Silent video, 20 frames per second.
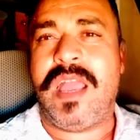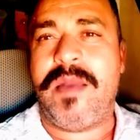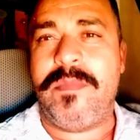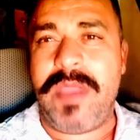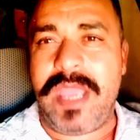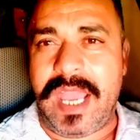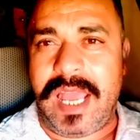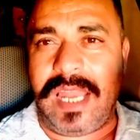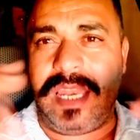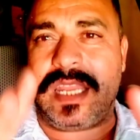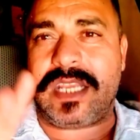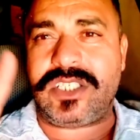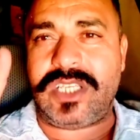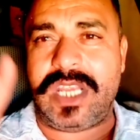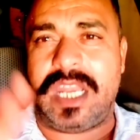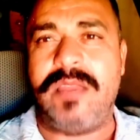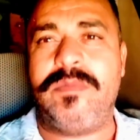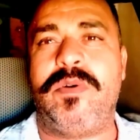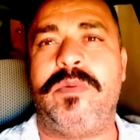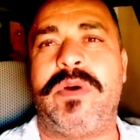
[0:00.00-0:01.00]
ما يعلقش
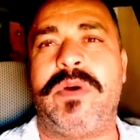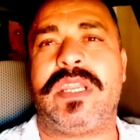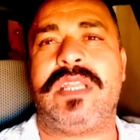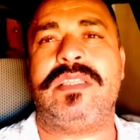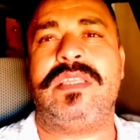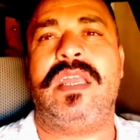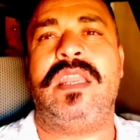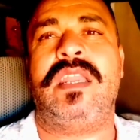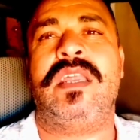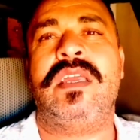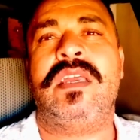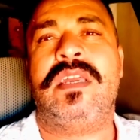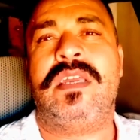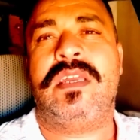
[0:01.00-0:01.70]
على المباراه ديال